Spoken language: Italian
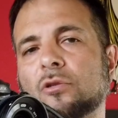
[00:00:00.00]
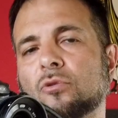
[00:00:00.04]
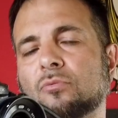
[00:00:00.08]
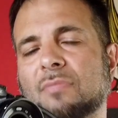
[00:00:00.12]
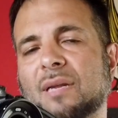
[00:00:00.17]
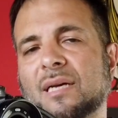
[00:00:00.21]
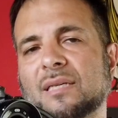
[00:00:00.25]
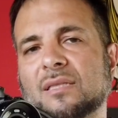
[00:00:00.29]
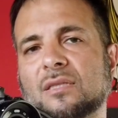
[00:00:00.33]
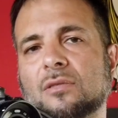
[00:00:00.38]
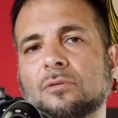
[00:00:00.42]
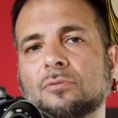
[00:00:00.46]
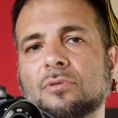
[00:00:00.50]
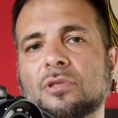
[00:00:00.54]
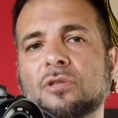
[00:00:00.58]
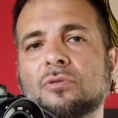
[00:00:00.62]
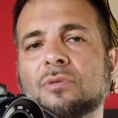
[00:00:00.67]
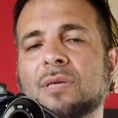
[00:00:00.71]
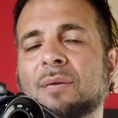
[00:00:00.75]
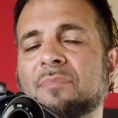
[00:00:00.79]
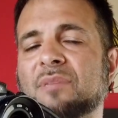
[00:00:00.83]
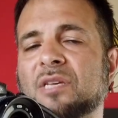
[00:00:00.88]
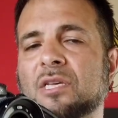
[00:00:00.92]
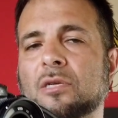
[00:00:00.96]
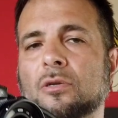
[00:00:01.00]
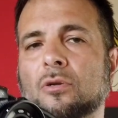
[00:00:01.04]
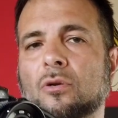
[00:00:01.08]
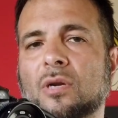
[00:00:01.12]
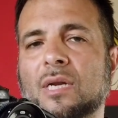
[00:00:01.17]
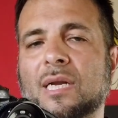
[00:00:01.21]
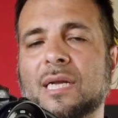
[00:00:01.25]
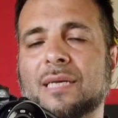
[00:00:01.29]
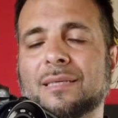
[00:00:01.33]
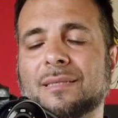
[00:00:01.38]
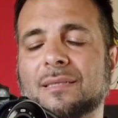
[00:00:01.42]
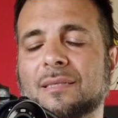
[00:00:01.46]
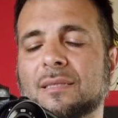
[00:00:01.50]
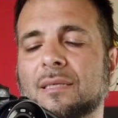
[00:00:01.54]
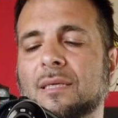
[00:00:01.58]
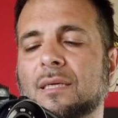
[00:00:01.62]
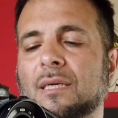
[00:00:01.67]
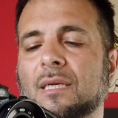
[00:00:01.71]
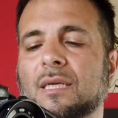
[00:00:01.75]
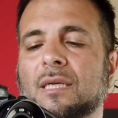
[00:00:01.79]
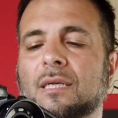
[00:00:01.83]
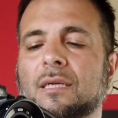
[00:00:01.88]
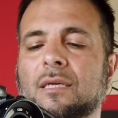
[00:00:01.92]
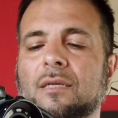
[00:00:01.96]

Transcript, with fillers: ad un massimo di una mirrorless,